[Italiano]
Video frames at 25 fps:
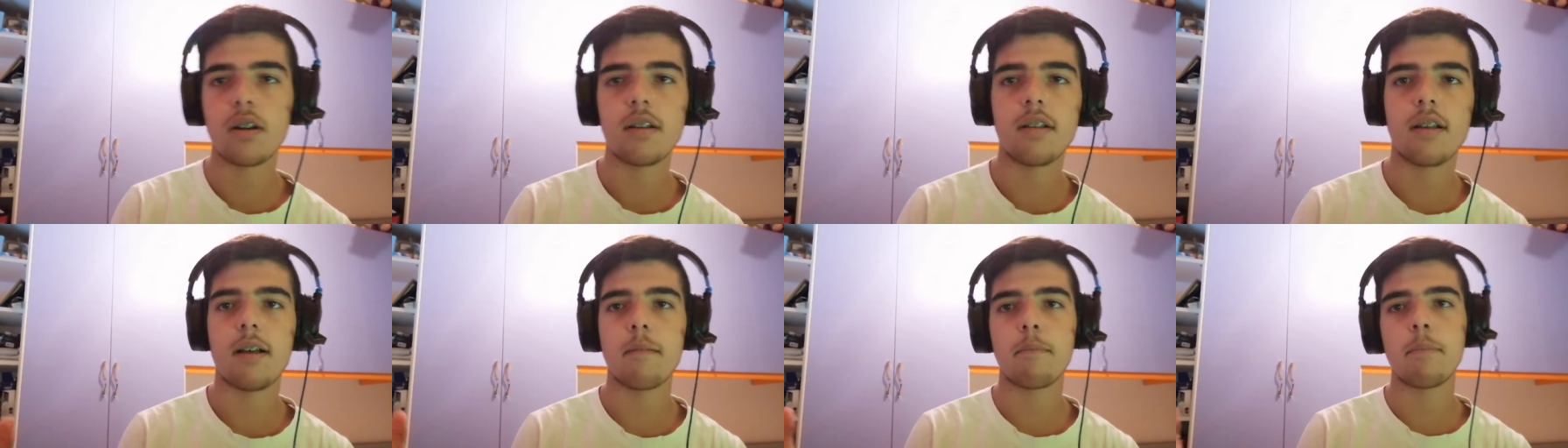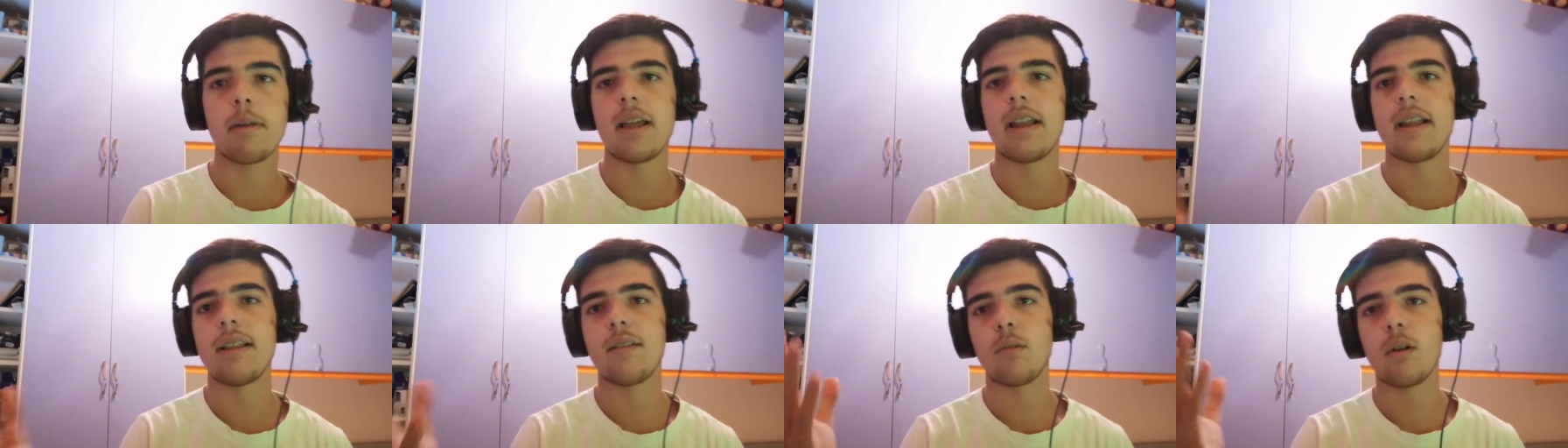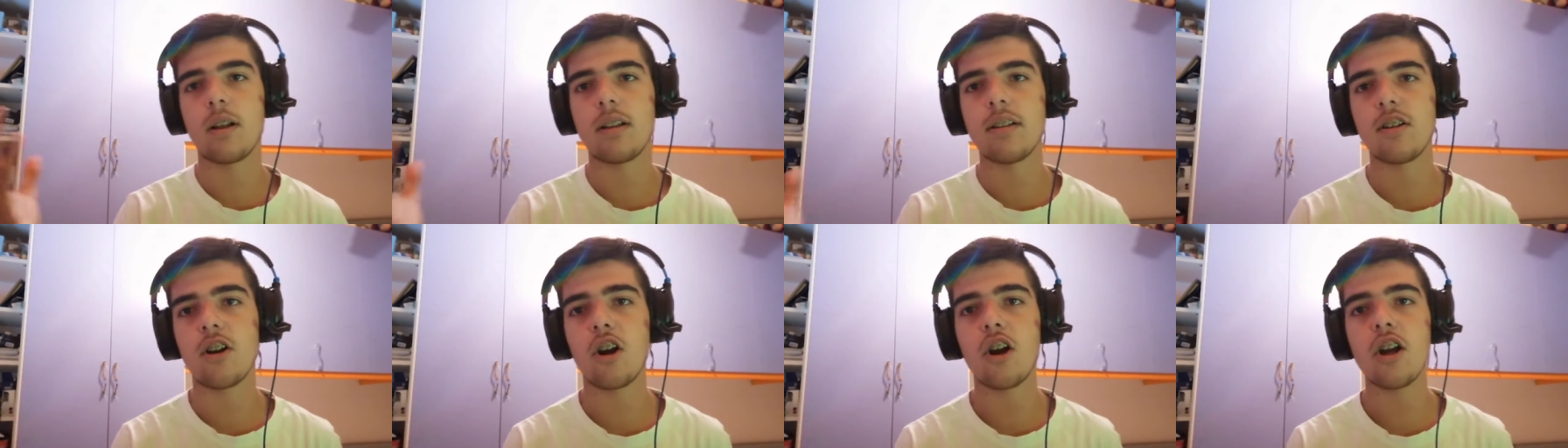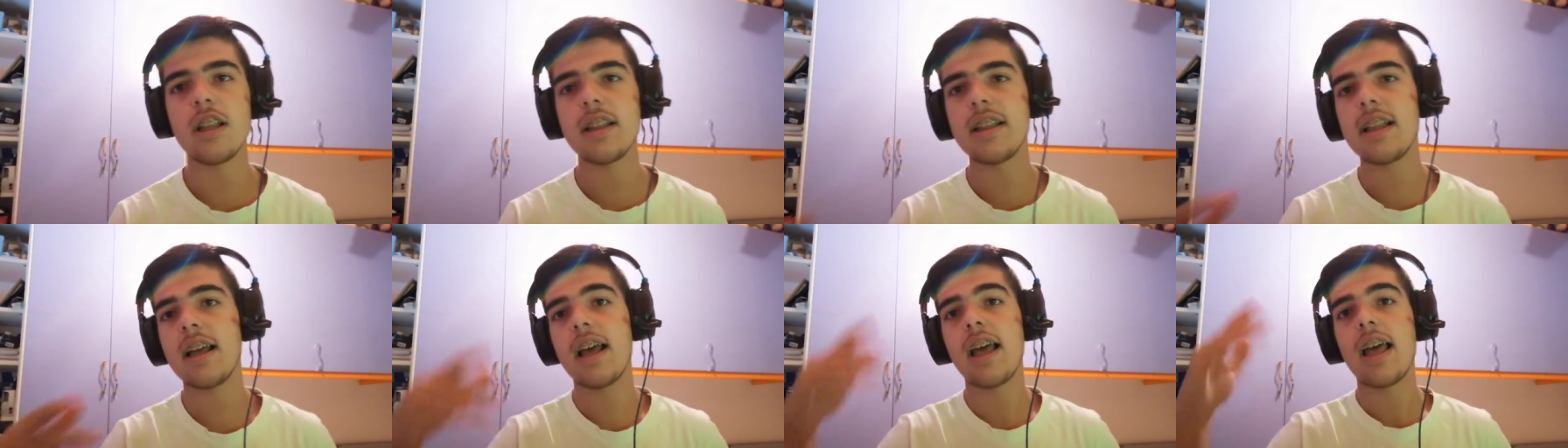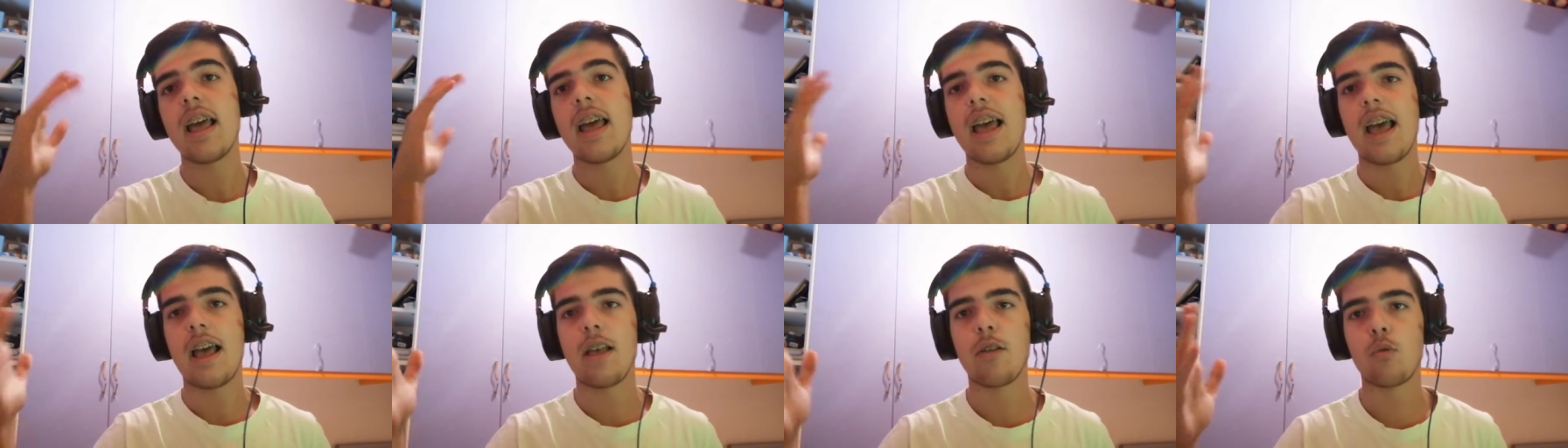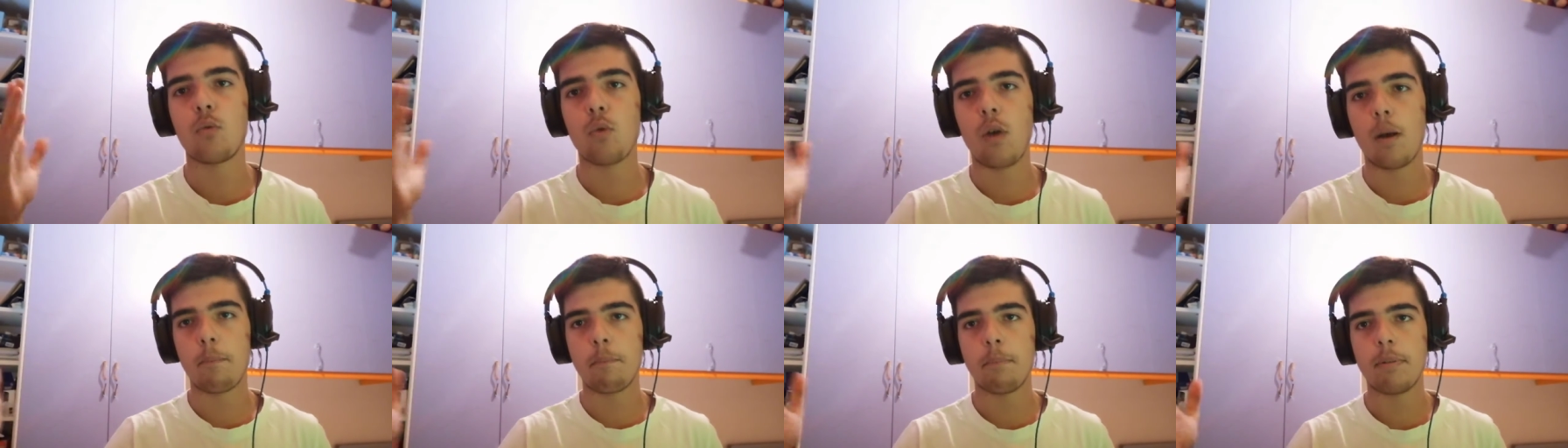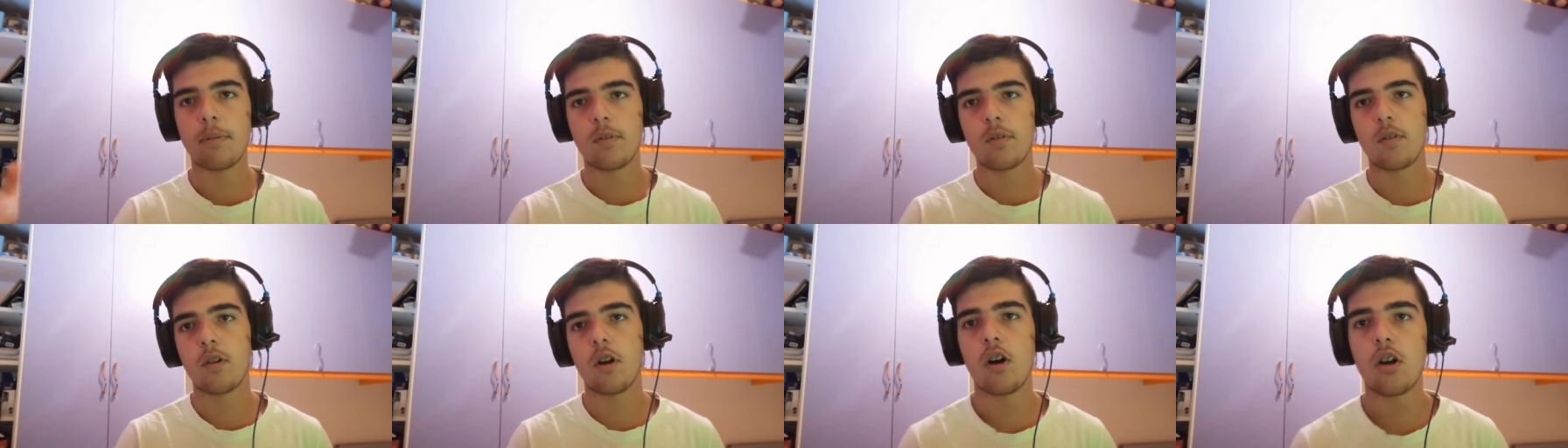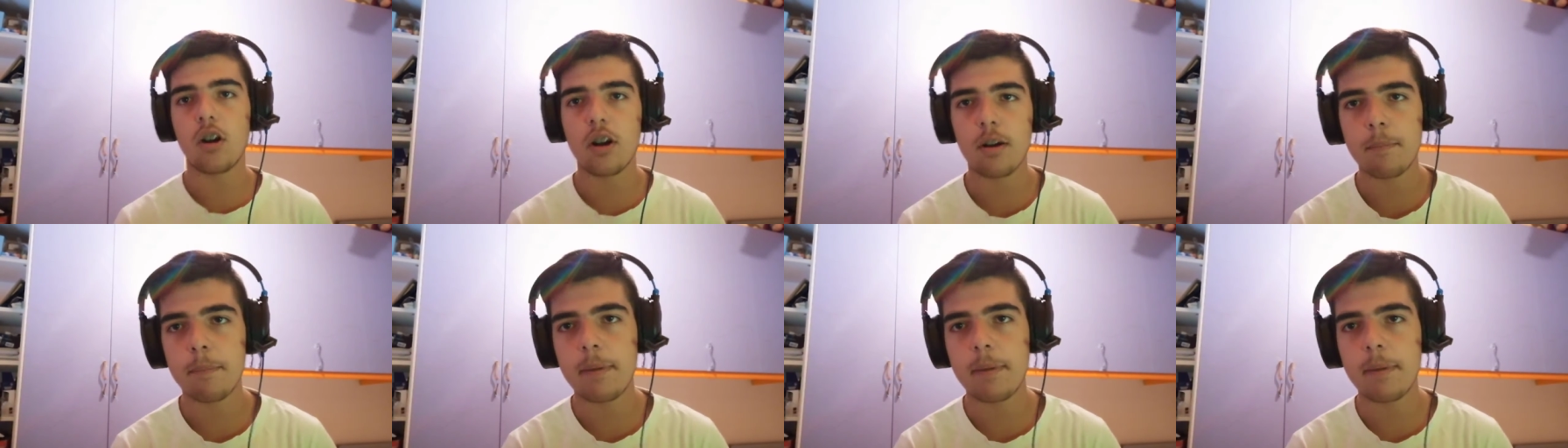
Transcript: vabbè, su Android e su App Store